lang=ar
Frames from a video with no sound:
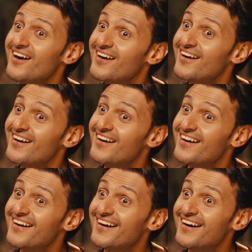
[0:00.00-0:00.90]

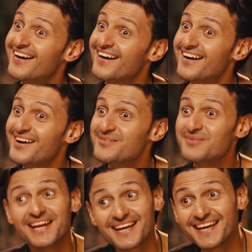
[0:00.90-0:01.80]
اه
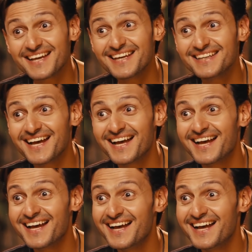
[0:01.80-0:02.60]
ده الحكايه كده